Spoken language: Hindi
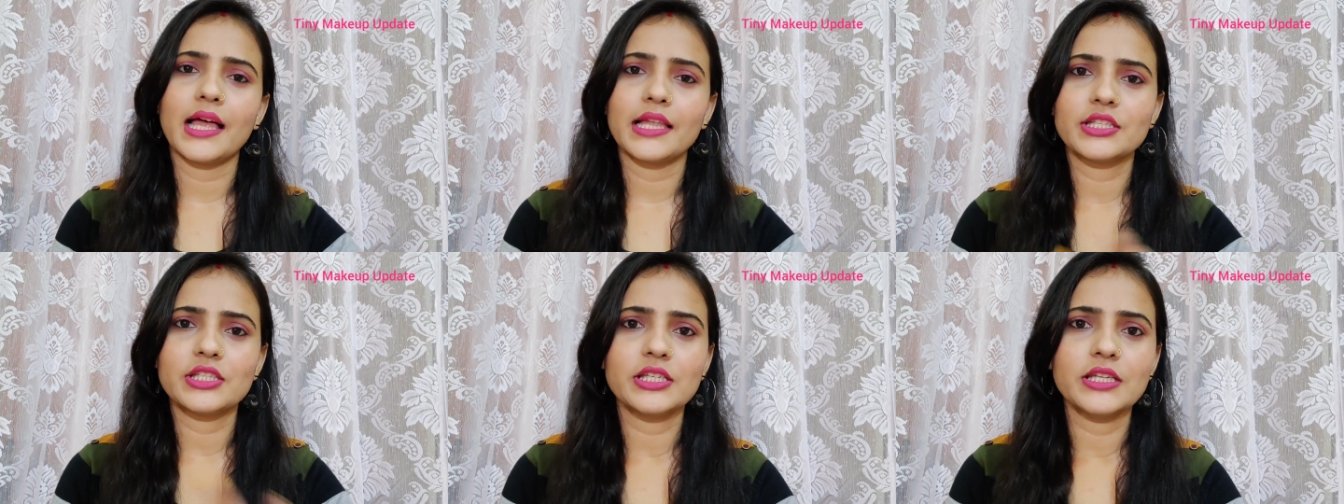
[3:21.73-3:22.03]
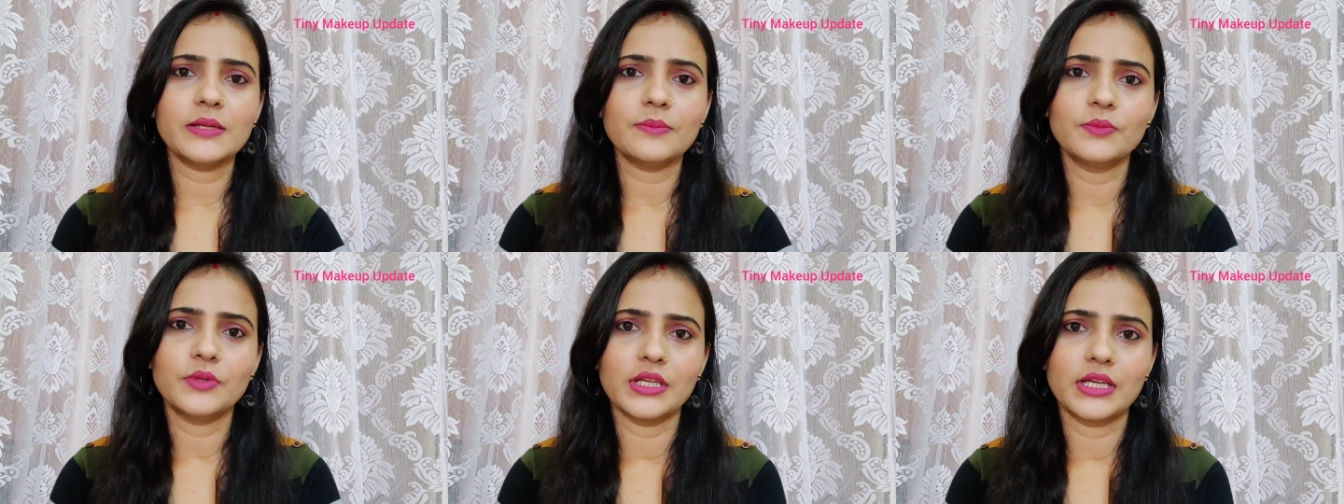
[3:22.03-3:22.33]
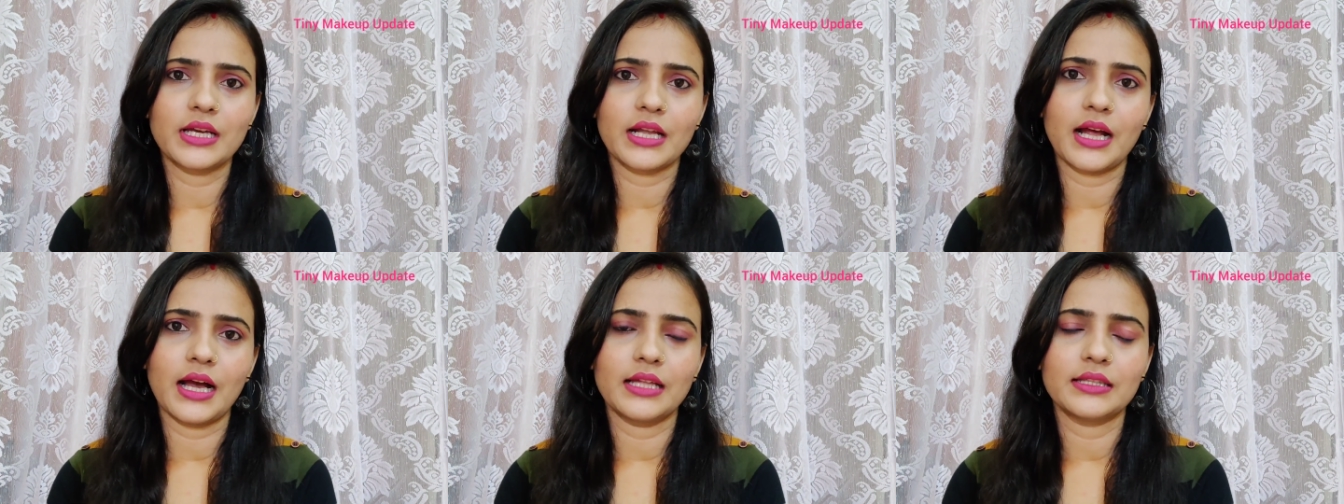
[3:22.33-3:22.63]
अजीब
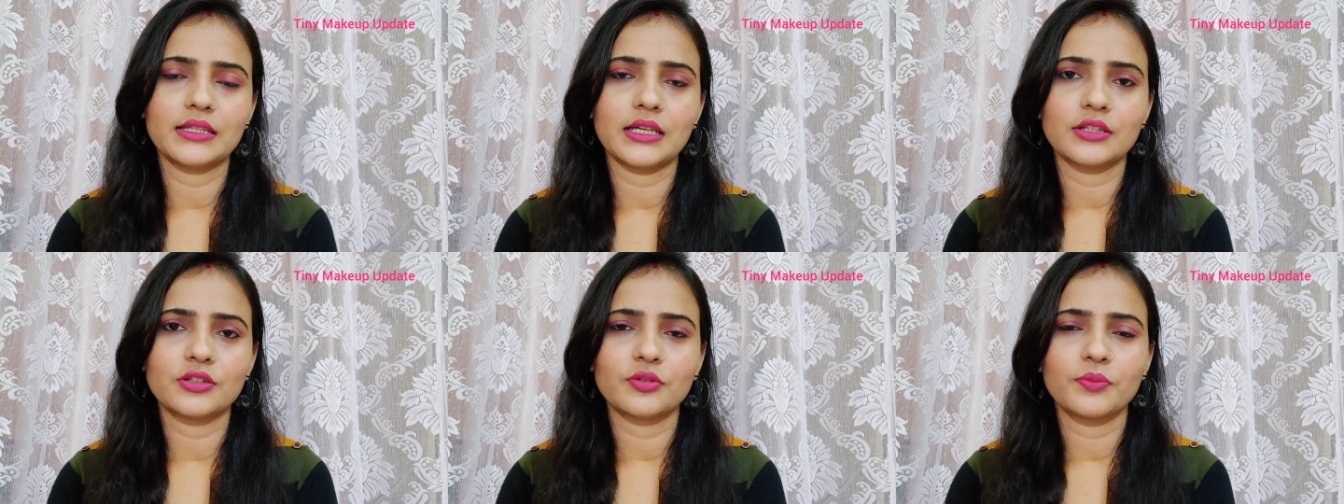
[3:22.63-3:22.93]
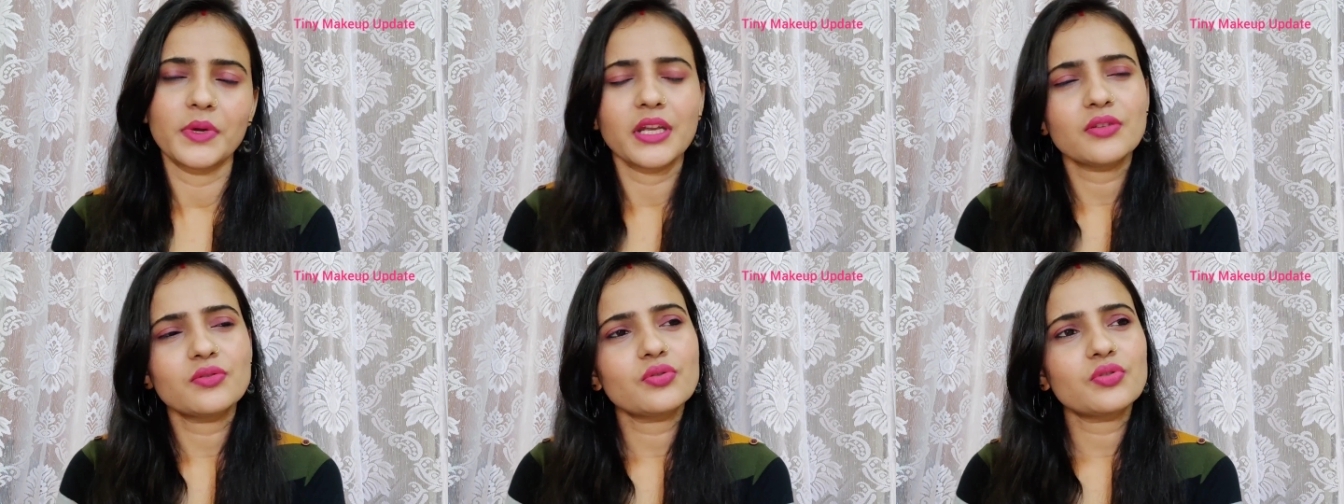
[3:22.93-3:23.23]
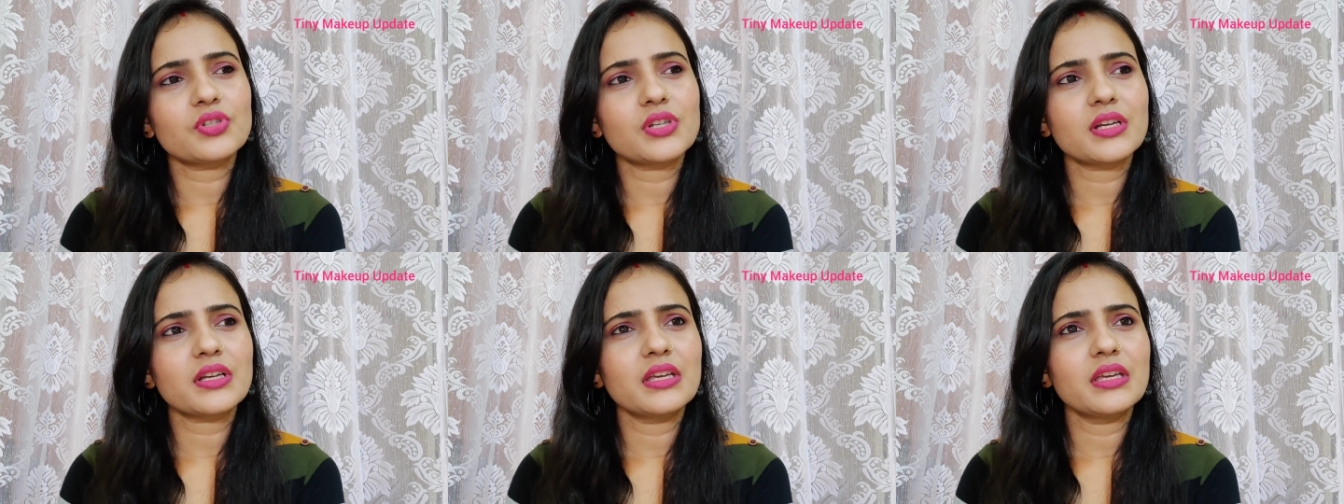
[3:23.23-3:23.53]
दिख रहा था तो मैंने
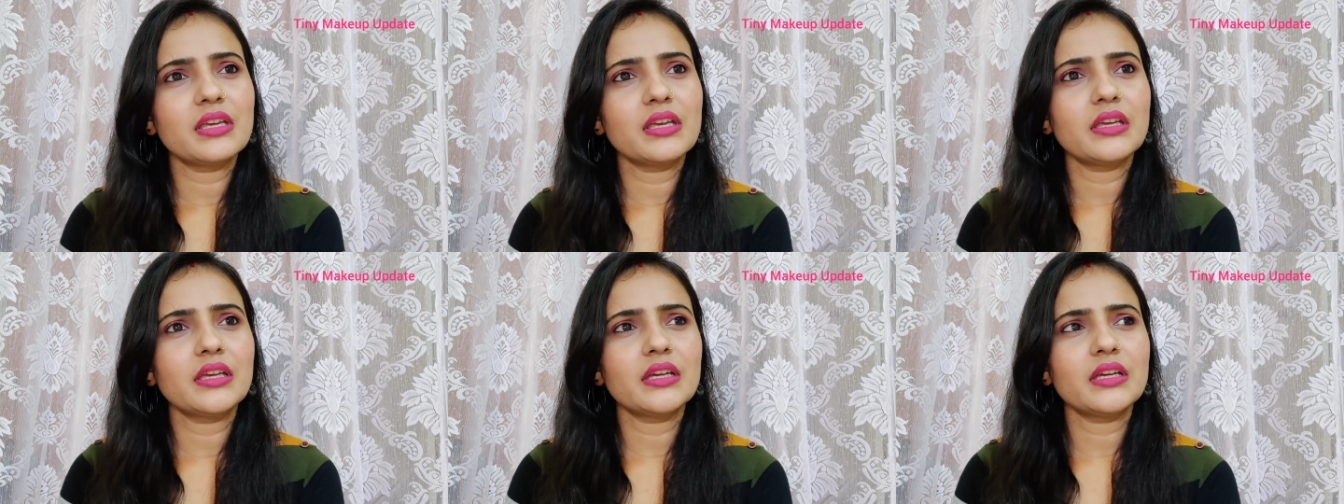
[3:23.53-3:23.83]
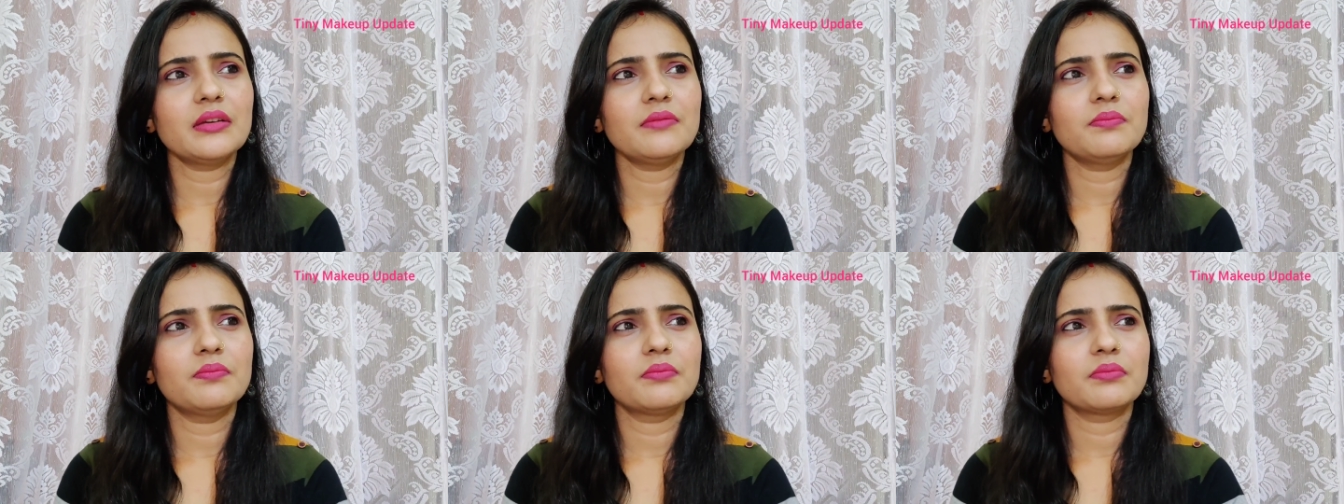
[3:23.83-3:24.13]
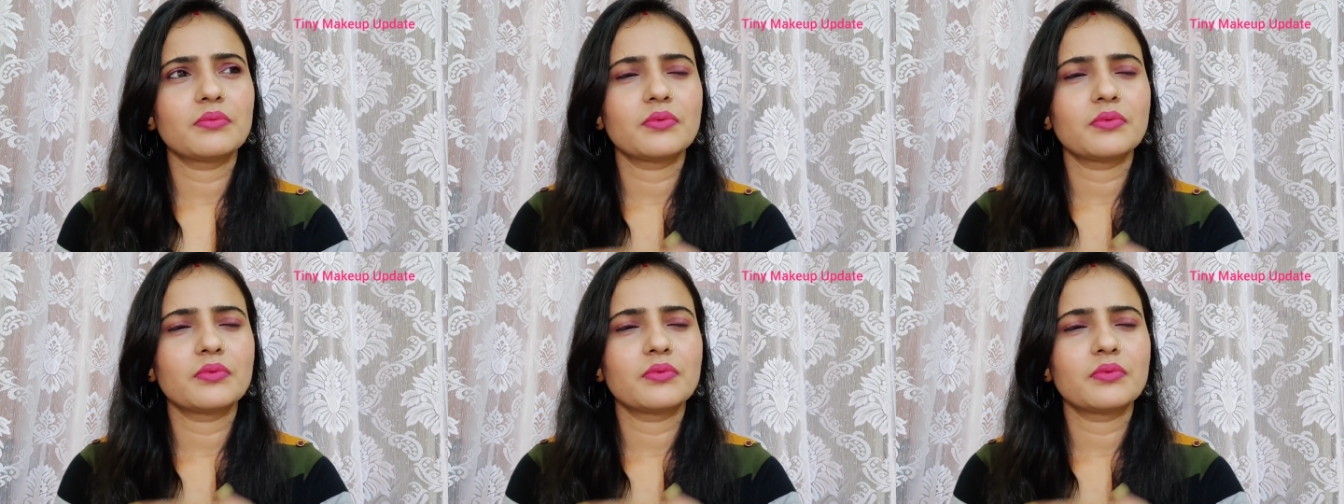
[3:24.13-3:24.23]
सोचा कि ये